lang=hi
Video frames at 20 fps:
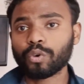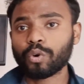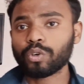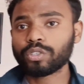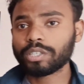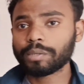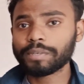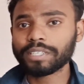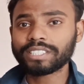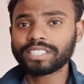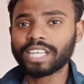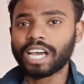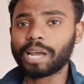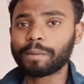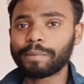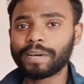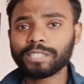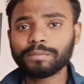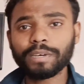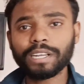तो जब ये
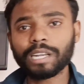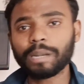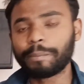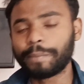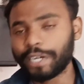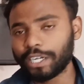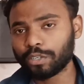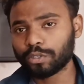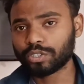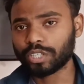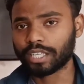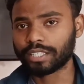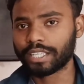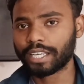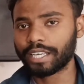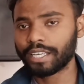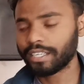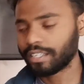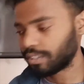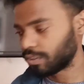चार पांच बार रिपीट हो
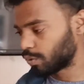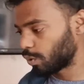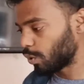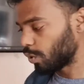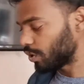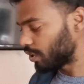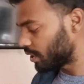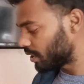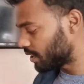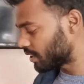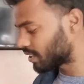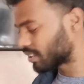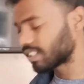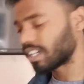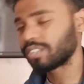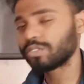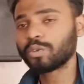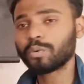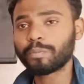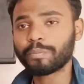जाता है तो
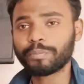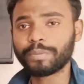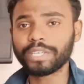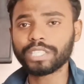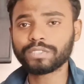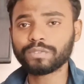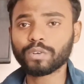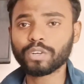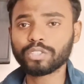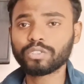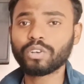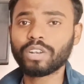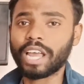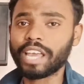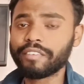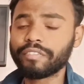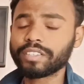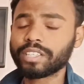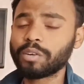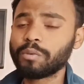इसका जो पी एस फोर का जो
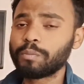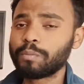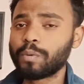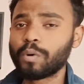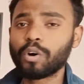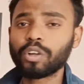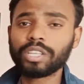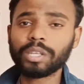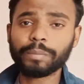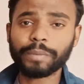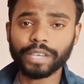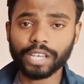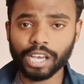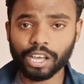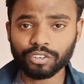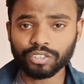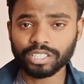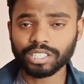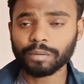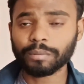लाइफ होता है ना बहुत ही
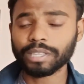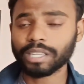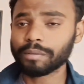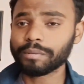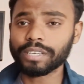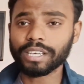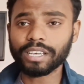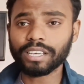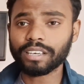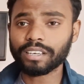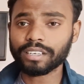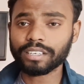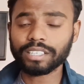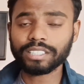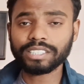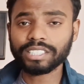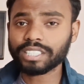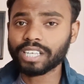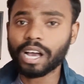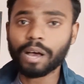बेकार हो जाता है मतलब ये
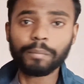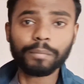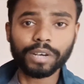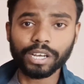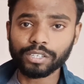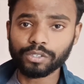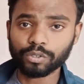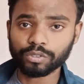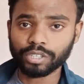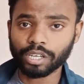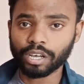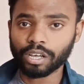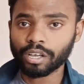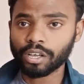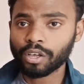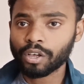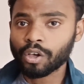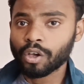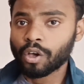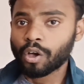किसी काम का नहीं होता